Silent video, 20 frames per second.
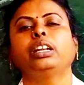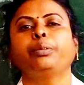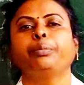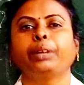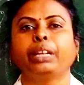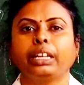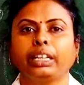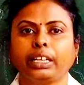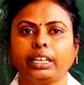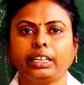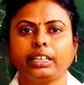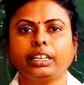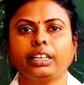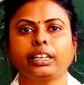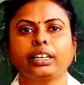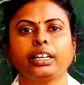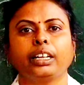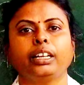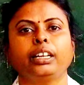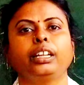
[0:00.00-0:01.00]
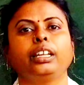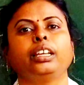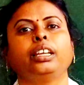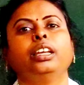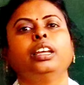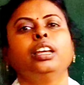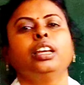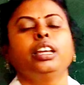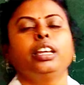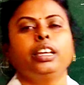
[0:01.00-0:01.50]
వల్ల మనకైనా కానీ
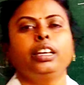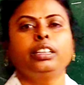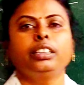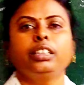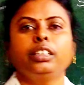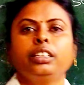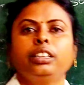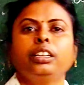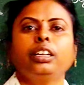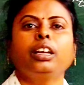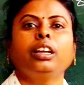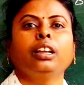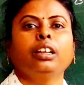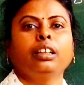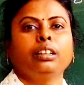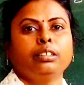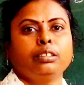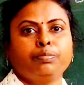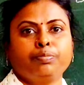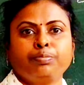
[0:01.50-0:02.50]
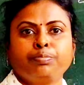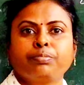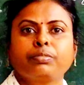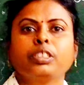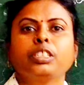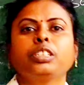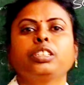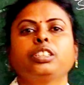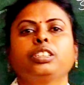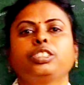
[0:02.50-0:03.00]
ఏదైనా
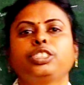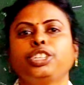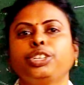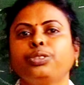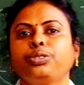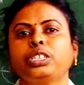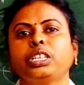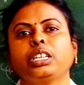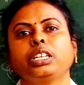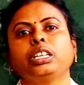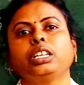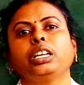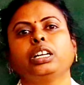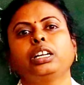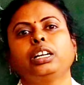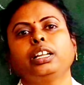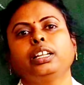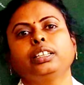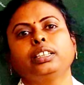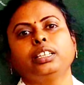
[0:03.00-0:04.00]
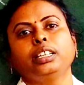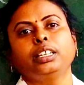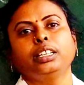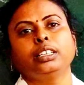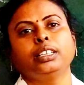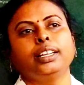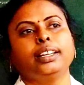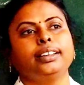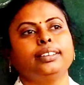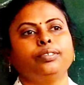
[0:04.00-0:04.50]
చెడు జరిగినట్లయితే
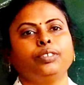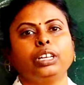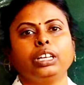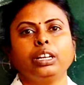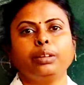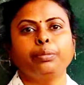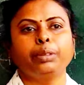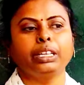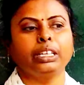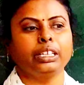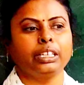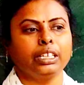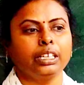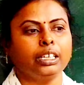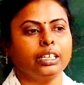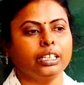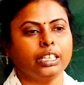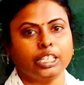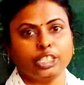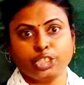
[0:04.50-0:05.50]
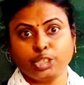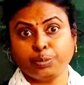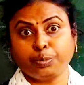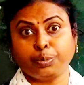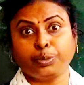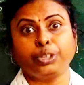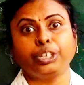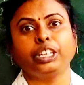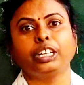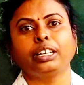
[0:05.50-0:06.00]
దానివల్ల మనకి
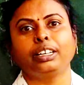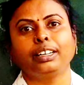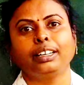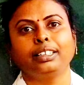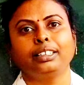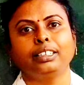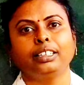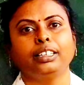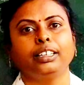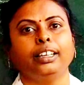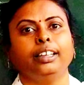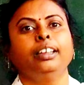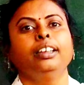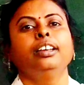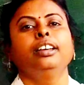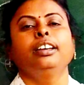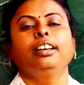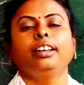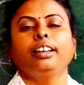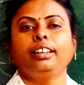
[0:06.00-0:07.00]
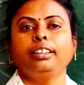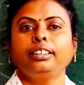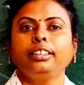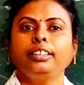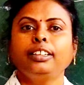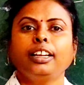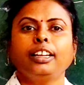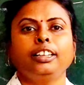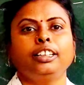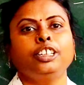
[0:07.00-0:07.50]
నష్టపోయినట్లయితే అది
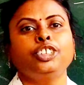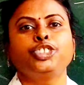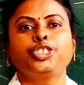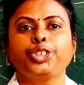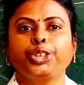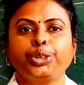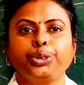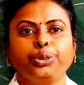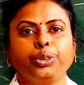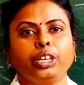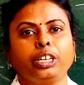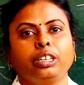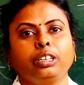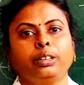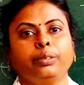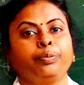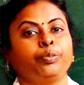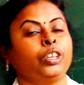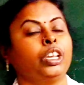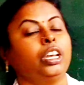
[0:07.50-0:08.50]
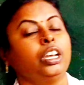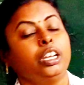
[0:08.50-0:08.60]
దాన్ని చెడు అంటాం